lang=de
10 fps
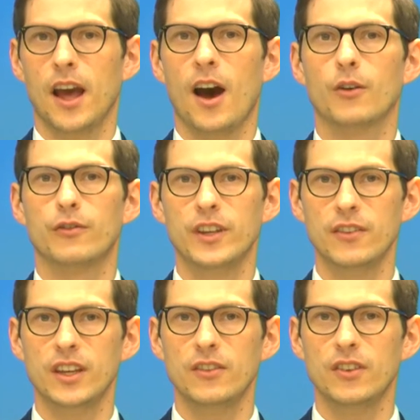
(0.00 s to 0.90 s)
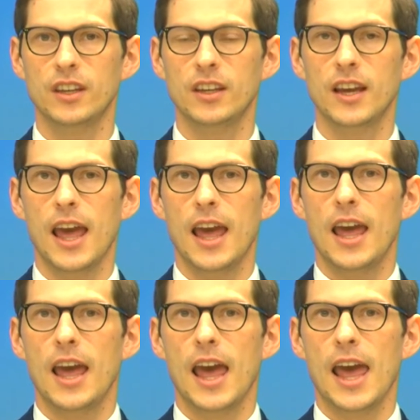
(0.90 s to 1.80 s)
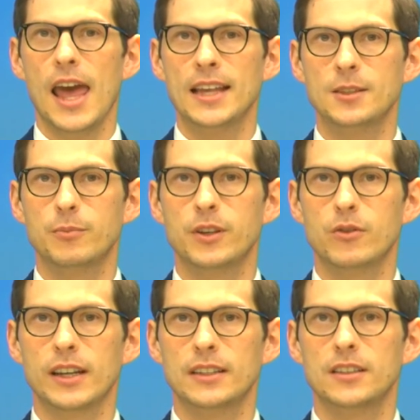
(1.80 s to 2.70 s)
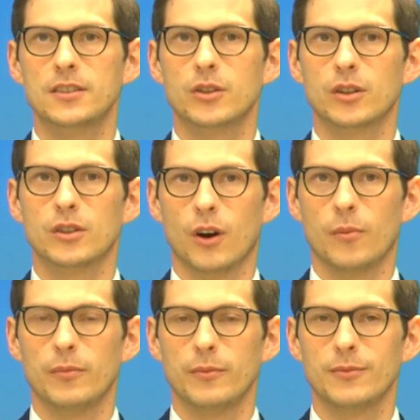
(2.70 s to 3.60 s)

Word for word: auf www.spratings.com.